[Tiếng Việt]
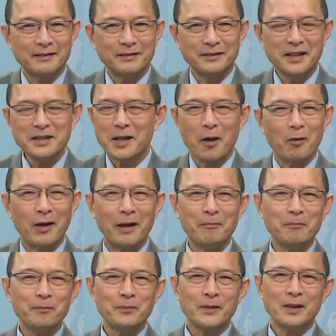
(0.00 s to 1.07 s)
nhức đầu
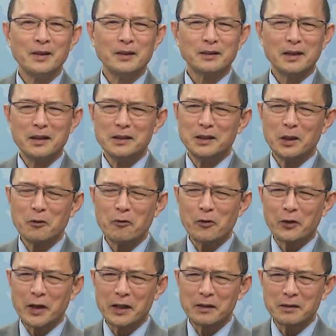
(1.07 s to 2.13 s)
lắm từ những cái
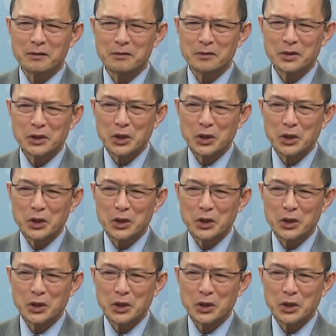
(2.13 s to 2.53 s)
vụ kiện